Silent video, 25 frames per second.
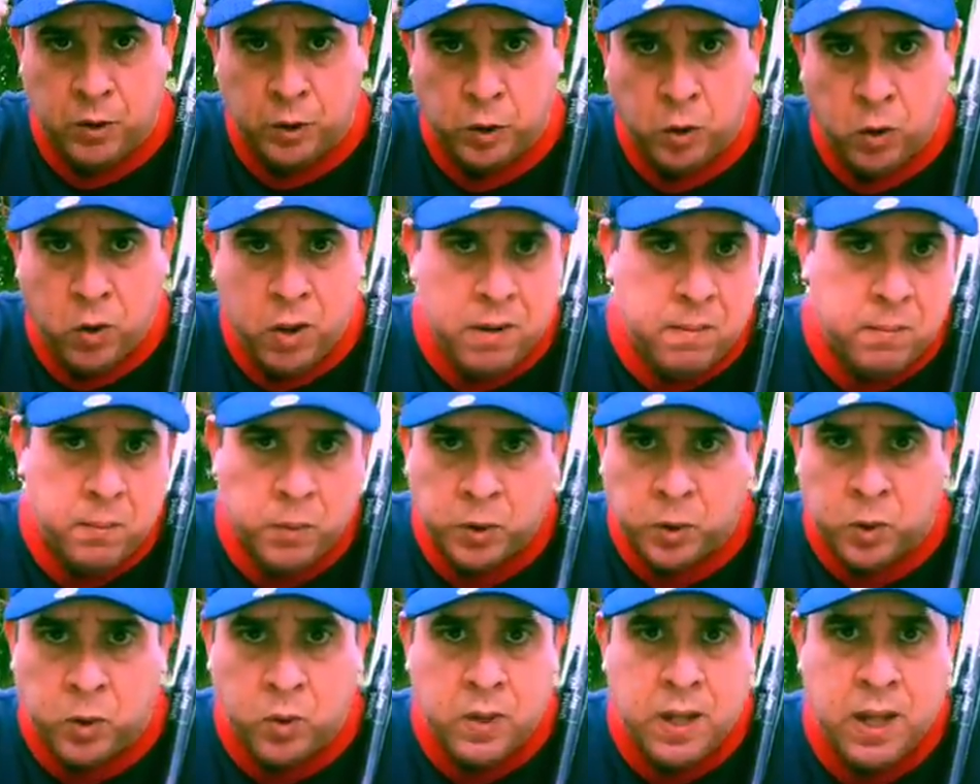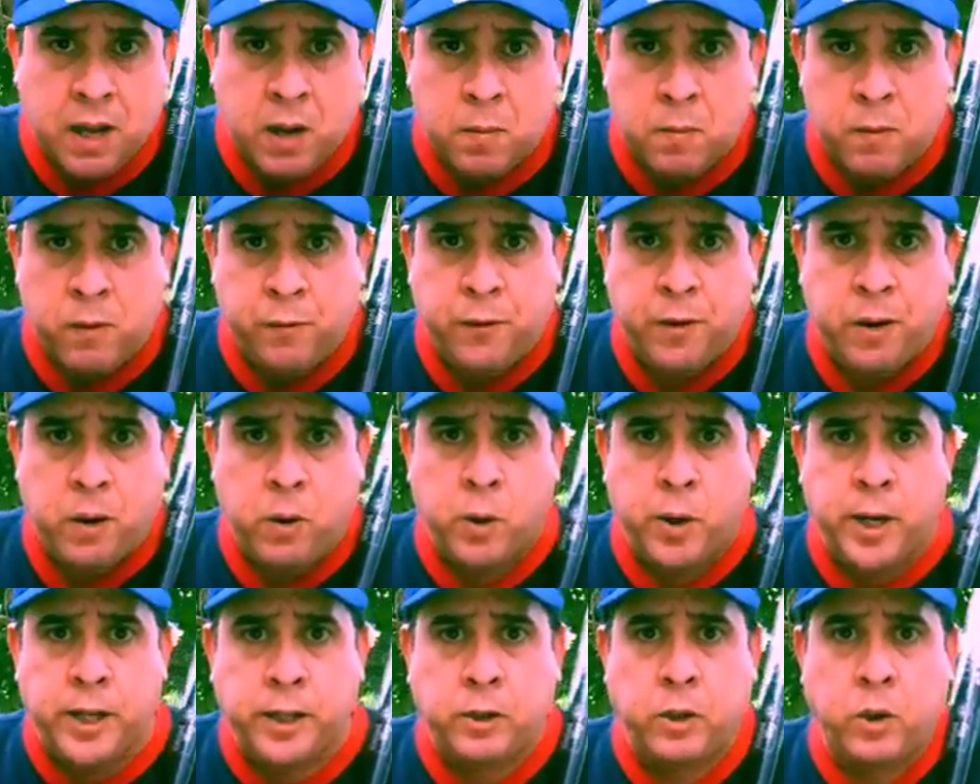Todo el mundo da como
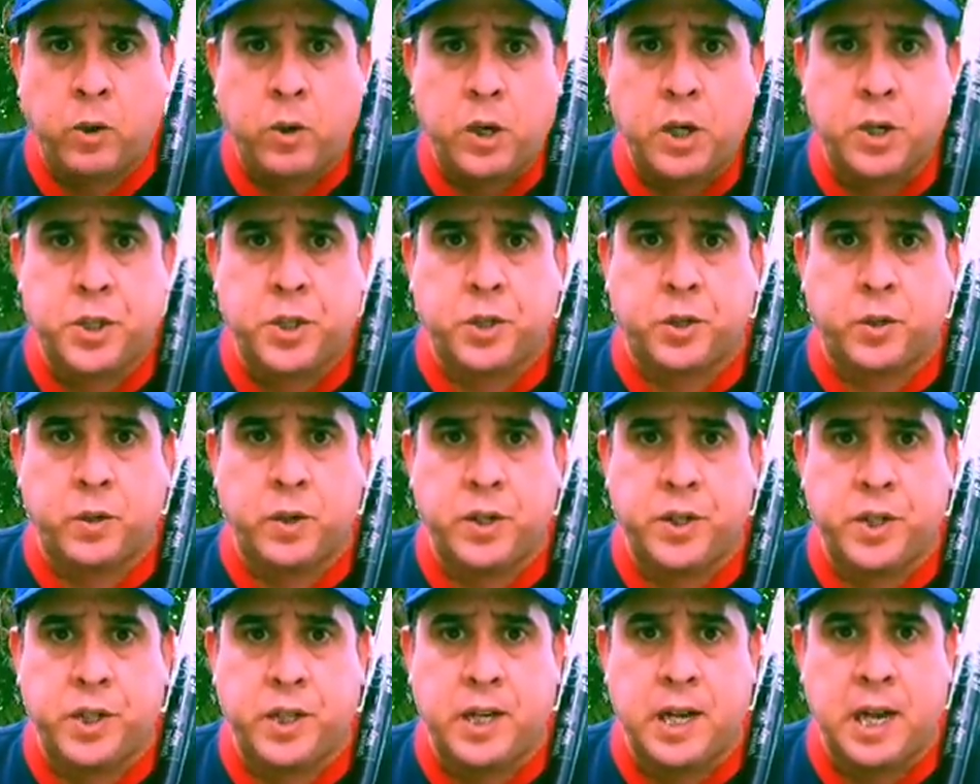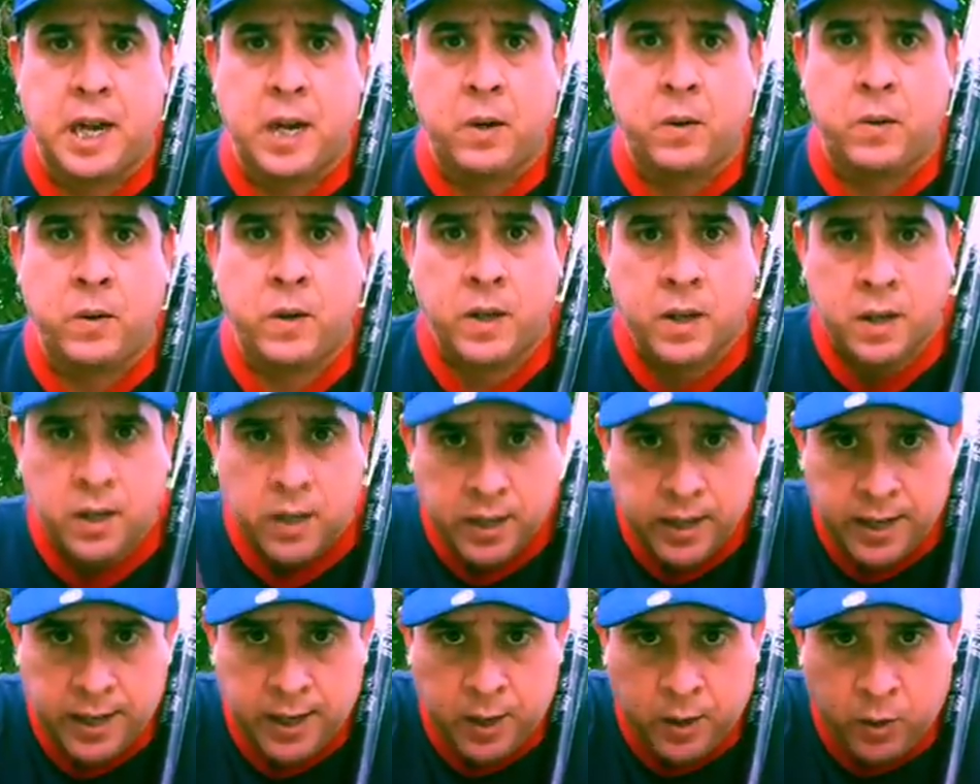favorito a los Cachorros de Chicago,
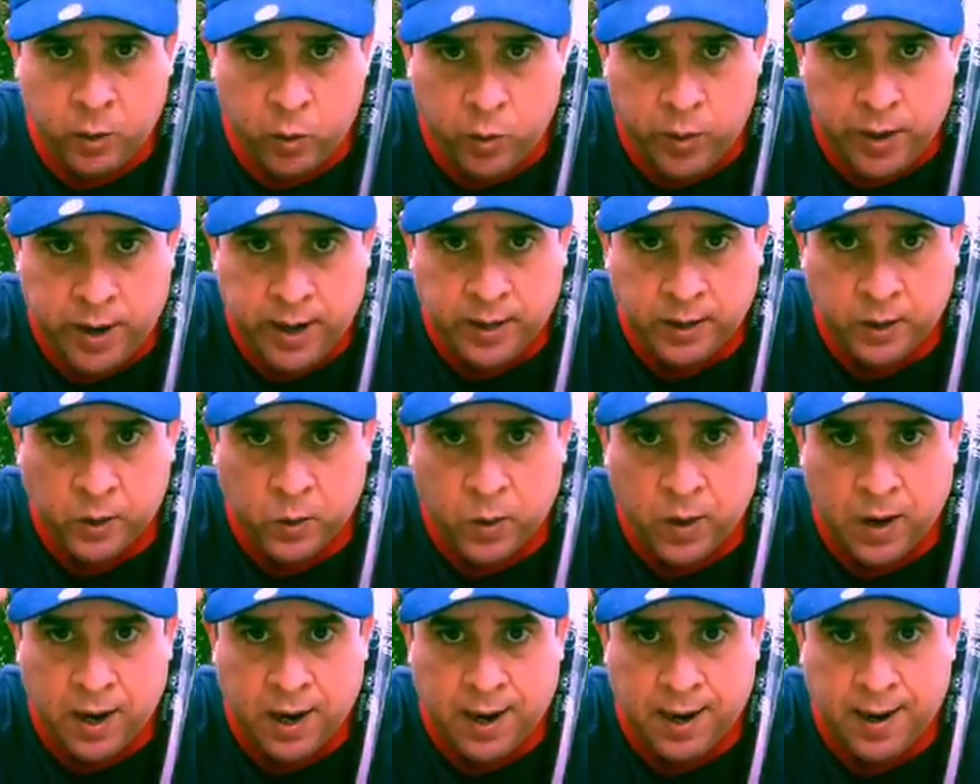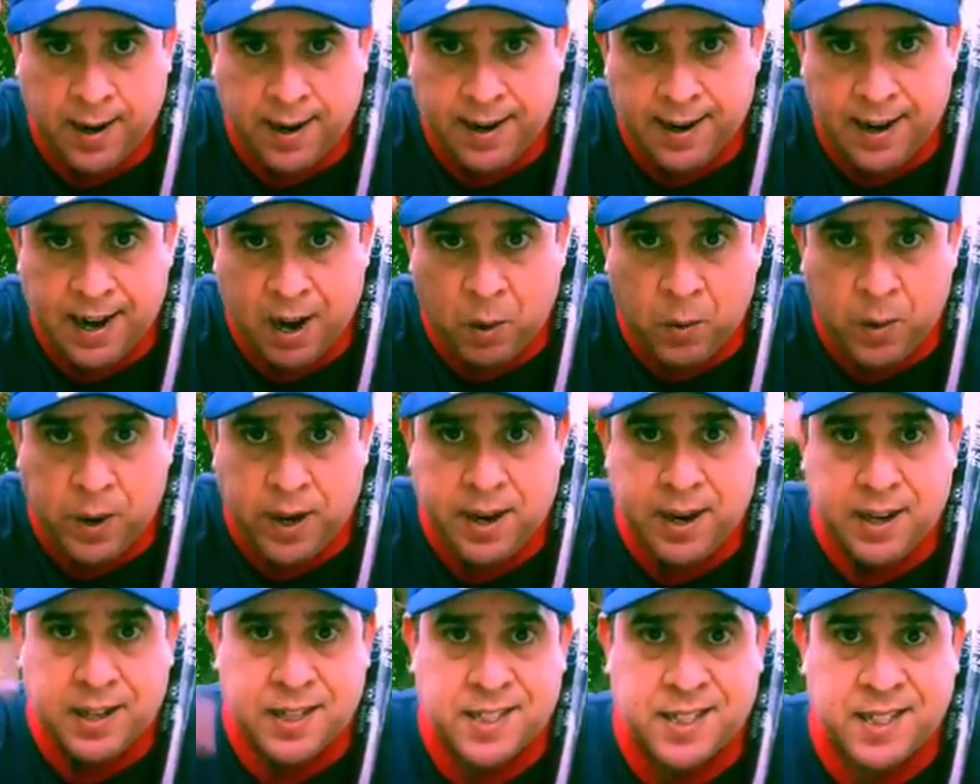incluyendo a Las
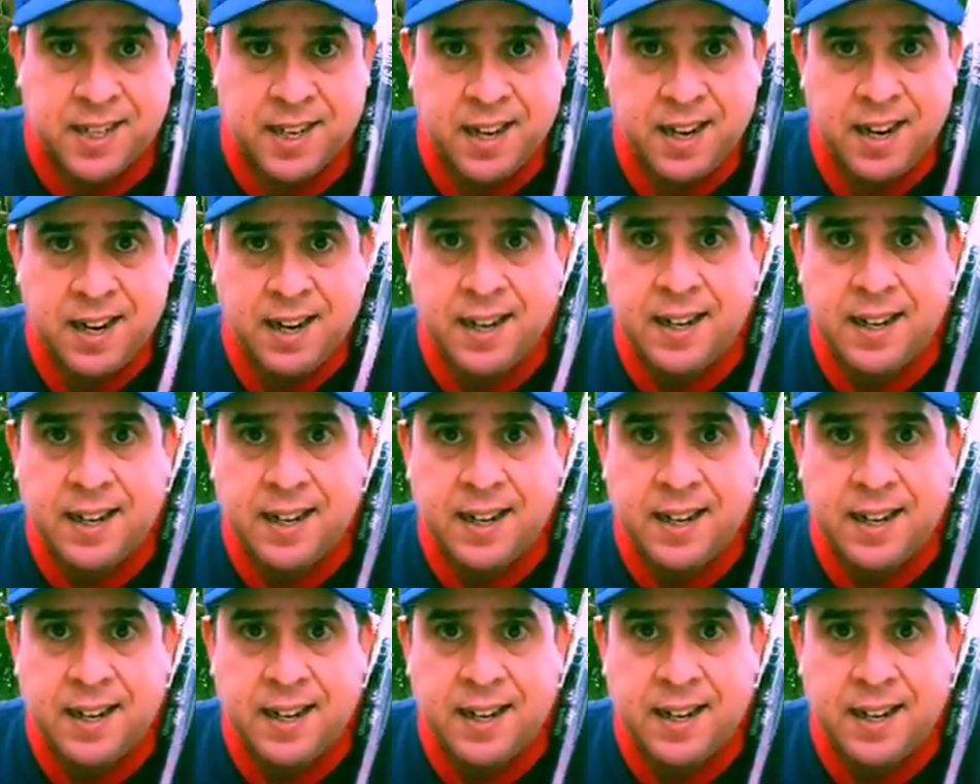Vegas.